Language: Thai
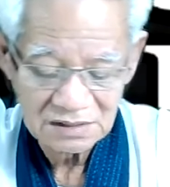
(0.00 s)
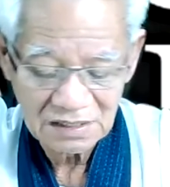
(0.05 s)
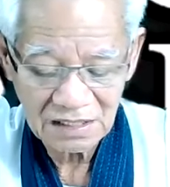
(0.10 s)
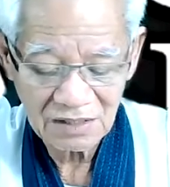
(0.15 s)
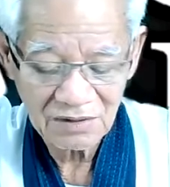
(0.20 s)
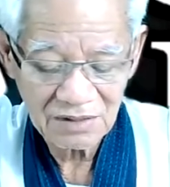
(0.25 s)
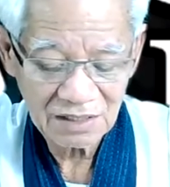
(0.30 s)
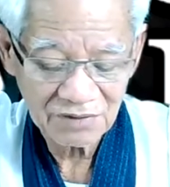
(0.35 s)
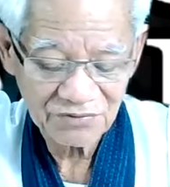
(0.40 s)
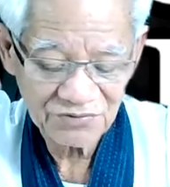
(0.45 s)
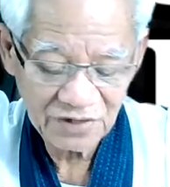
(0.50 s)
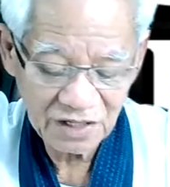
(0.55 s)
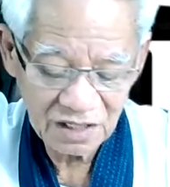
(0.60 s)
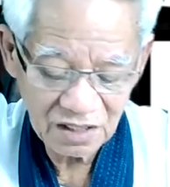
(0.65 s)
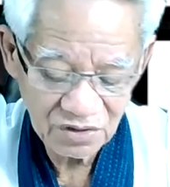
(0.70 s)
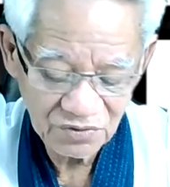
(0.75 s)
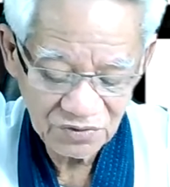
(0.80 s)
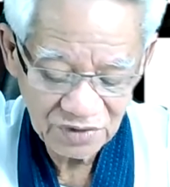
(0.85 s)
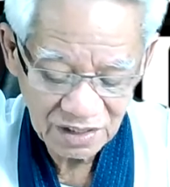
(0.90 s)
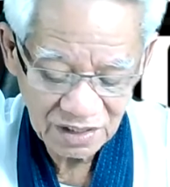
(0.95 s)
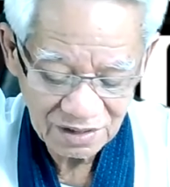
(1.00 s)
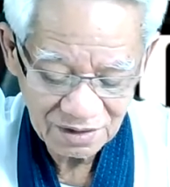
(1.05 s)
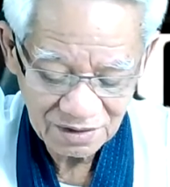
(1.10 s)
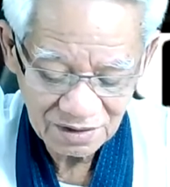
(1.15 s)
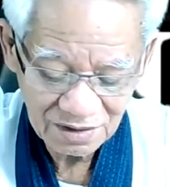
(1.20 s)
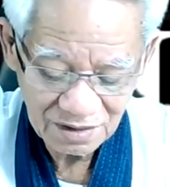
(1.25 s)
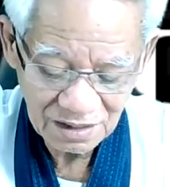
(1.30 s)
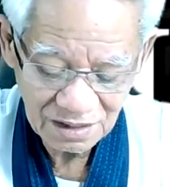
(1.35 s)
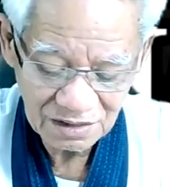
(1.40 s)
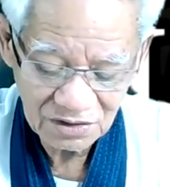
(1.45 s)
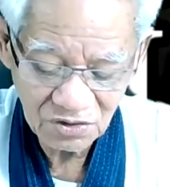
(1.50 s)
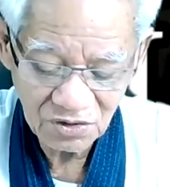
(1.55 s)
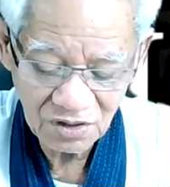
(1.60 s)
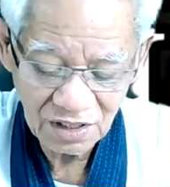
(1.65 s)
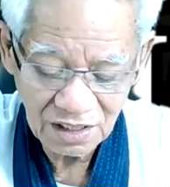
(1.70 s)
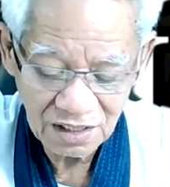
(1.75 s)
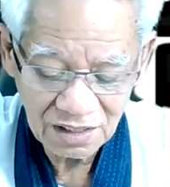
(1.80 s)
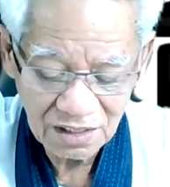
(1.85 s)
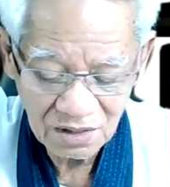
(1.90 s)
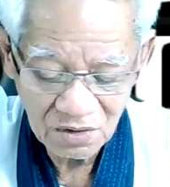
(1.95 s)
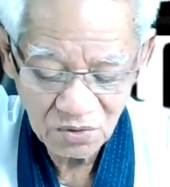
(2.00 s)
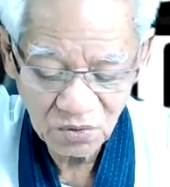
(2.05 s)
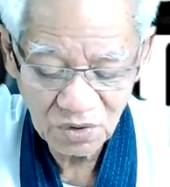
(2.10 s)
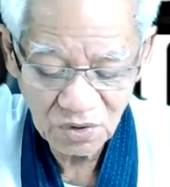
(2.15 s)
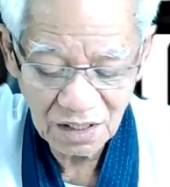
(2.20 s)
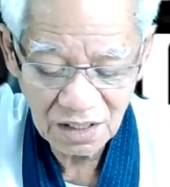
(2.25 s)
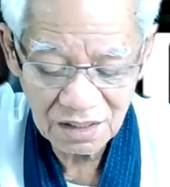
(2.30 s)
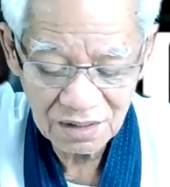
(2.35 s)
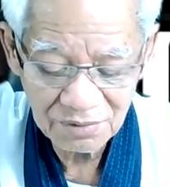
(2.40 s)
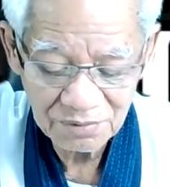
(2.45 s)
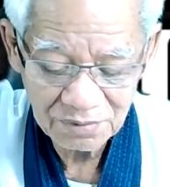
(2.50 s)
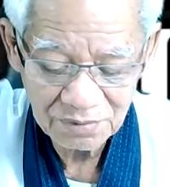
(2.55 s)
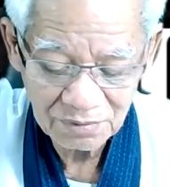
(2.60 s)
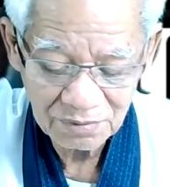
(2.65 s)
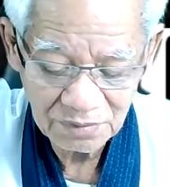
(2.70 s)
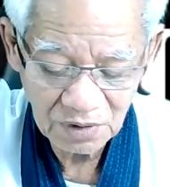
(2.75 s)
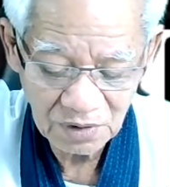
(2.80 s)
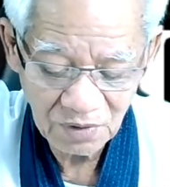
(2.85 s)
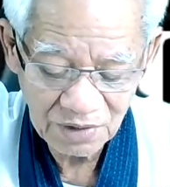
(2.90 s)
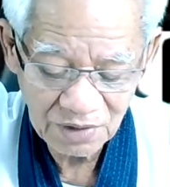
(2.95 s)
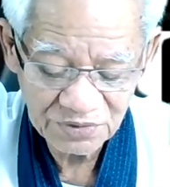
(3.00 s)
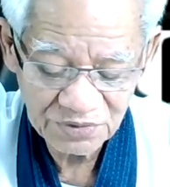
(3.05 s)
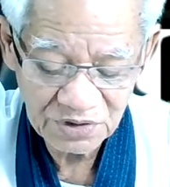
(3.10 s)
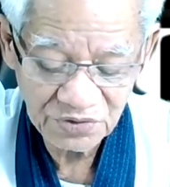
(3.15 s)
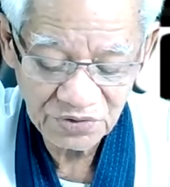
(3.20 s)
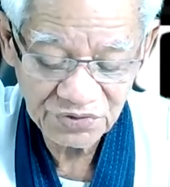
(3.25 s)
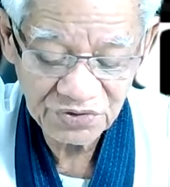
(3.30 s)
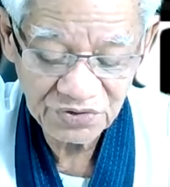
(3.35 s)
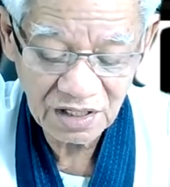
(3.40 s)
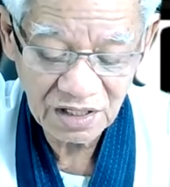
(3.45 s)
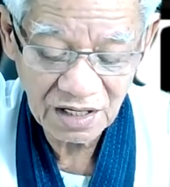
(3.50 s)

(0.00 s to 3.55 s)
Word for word: เอาล่ะฝากเอาไว้ถ้าต้องการให้ลูกหลานมีความเฉลียวฉ